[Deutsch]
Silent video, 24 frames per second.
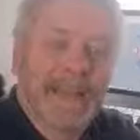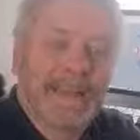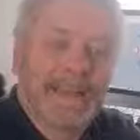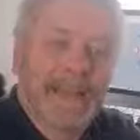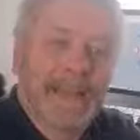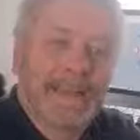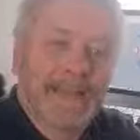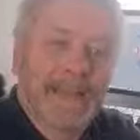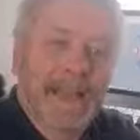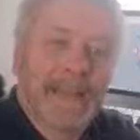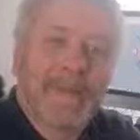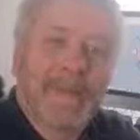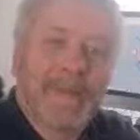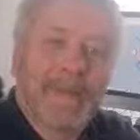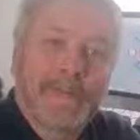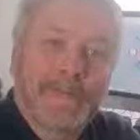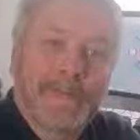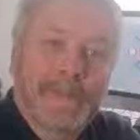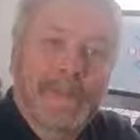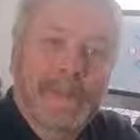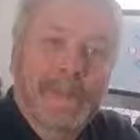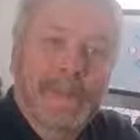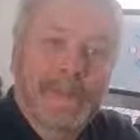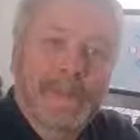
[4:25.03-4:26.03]
Dann stellt man
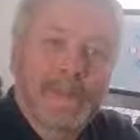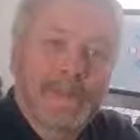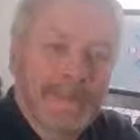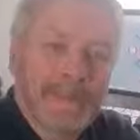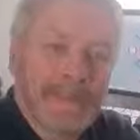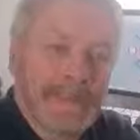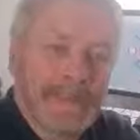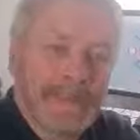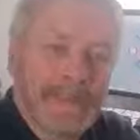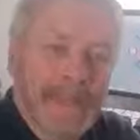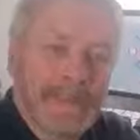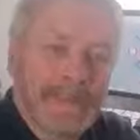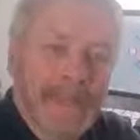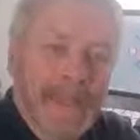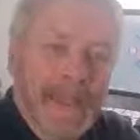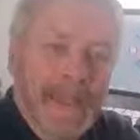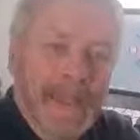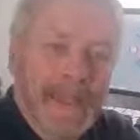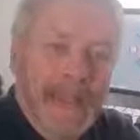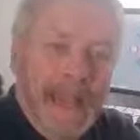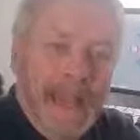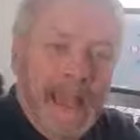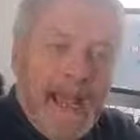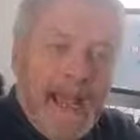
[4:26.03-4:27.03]
Folgendes fest.
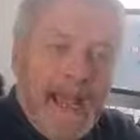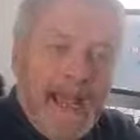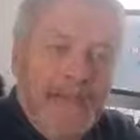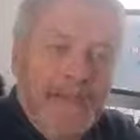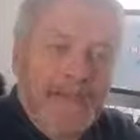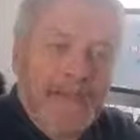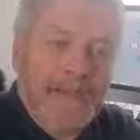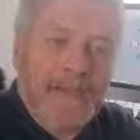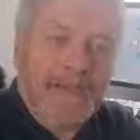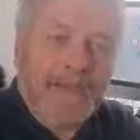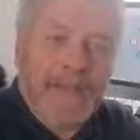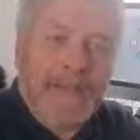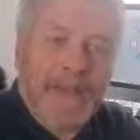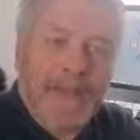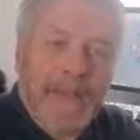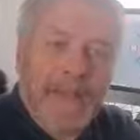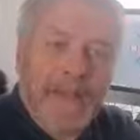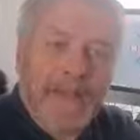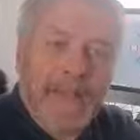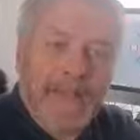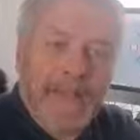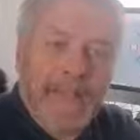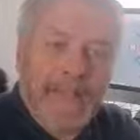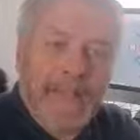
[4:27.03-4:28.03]

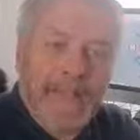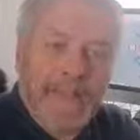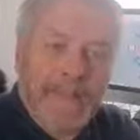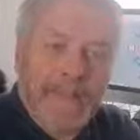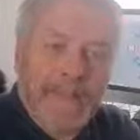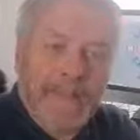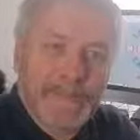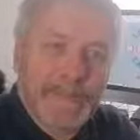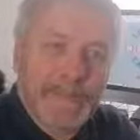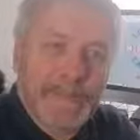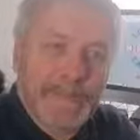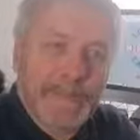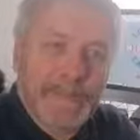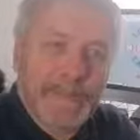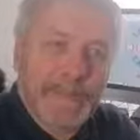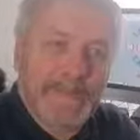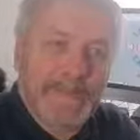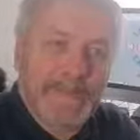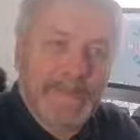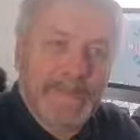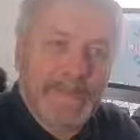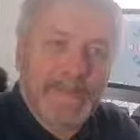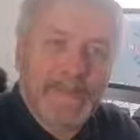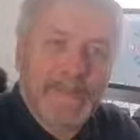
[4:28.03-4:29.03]
8.271
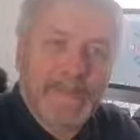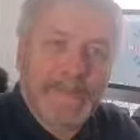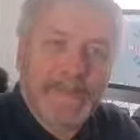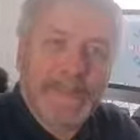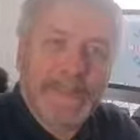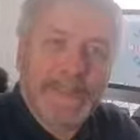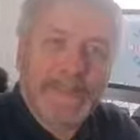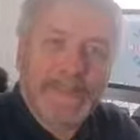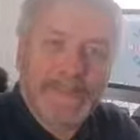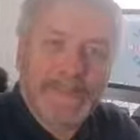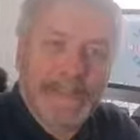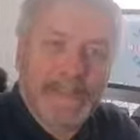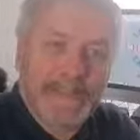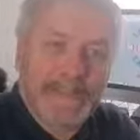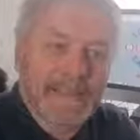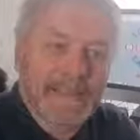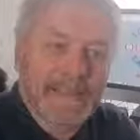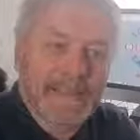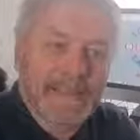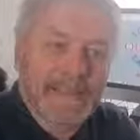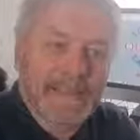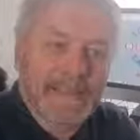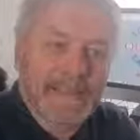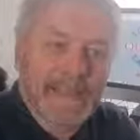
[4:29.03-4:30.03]
Neuinfektionen am
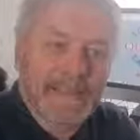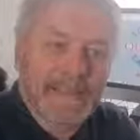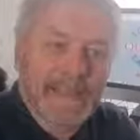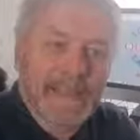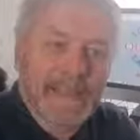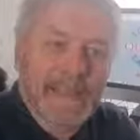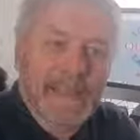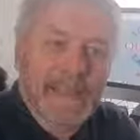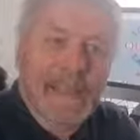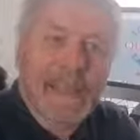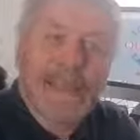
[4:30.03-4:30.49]
26.